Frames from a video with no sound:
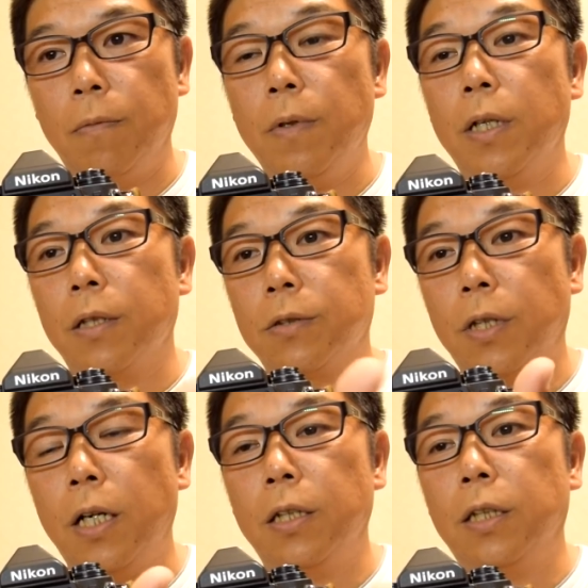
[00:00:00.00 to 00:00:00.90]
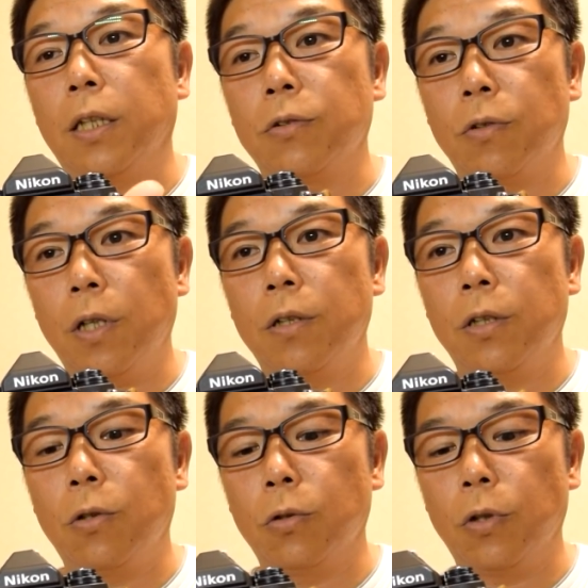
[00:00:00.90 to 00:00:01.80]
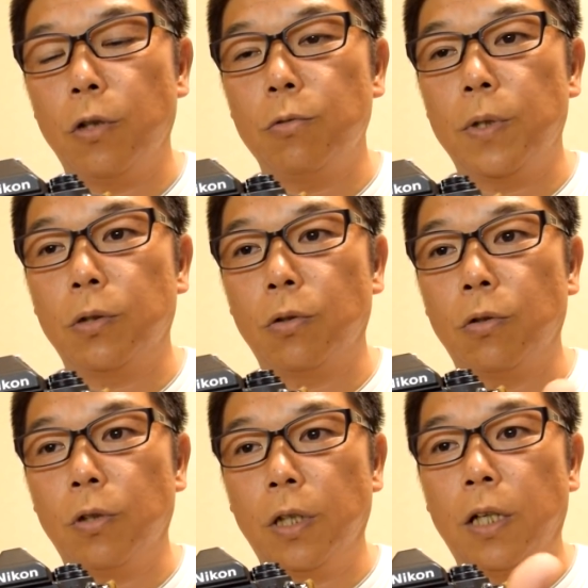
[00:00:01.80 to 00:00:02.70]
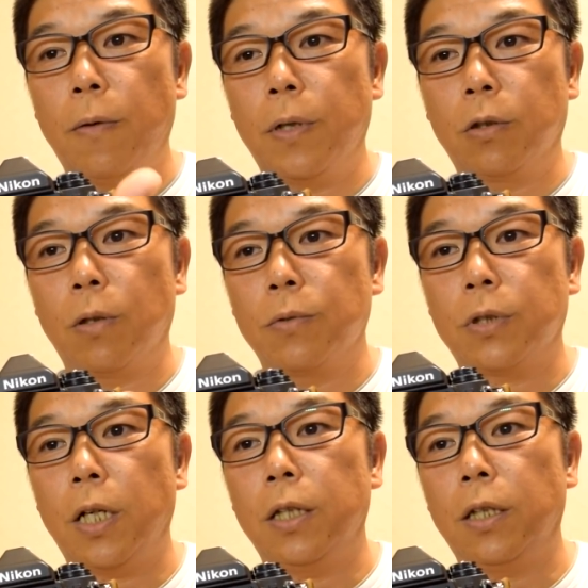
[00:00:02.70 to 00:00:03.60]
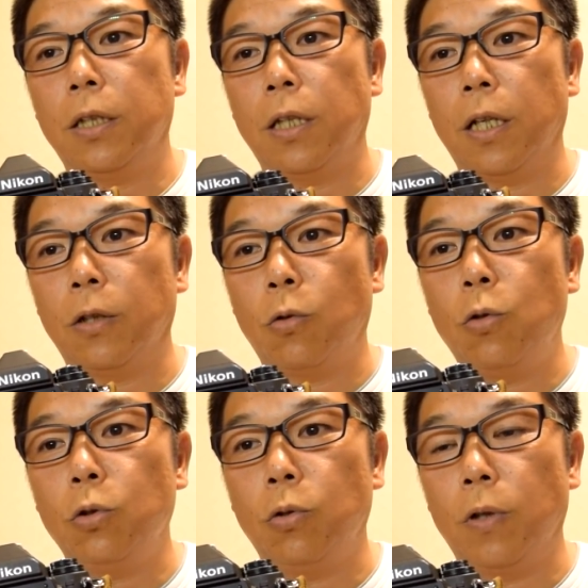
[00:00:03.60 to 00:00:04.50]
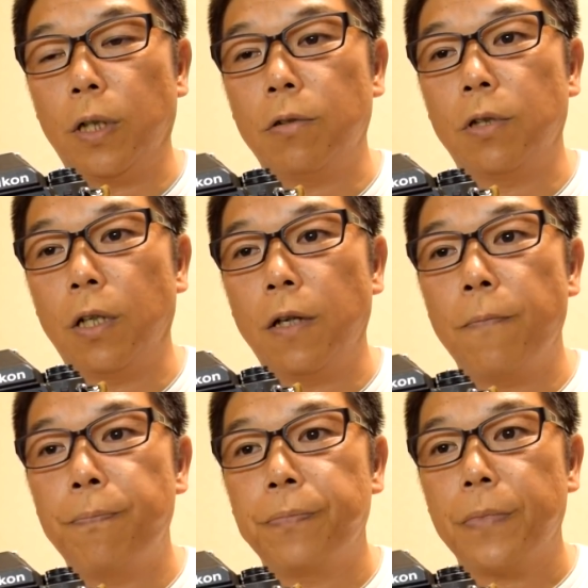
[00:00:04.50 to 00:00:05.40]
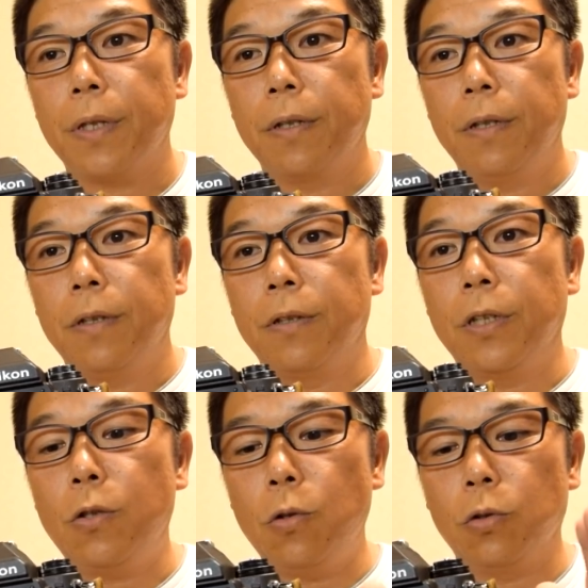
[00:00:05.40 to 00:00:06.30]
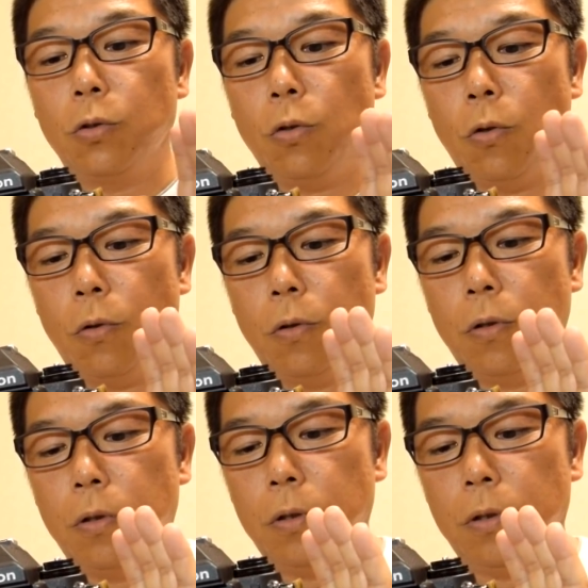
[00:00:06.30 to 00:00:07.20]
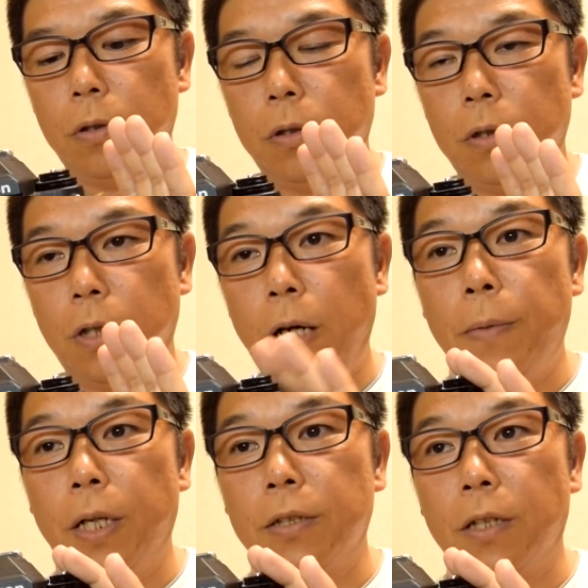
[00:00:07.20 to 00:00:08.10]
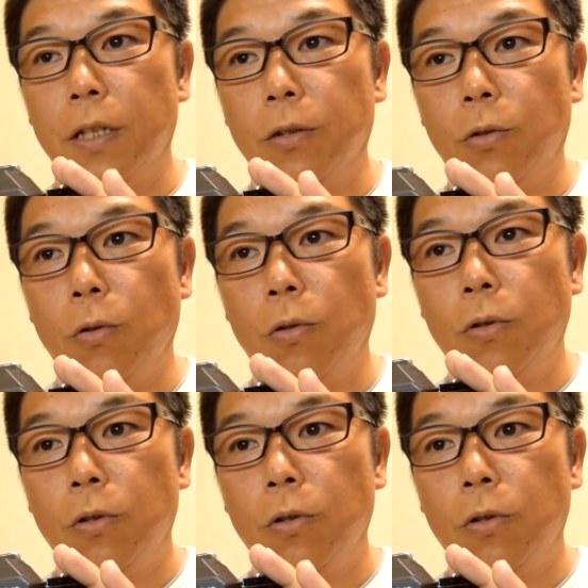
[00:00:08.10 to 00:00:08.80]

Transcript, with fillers: 今までは使えてきたんですよね。ニコンの F マウントの、ね、カメラとかも使えてきたんやけど、今度は逆でね、ニコンのカメラじゃないと、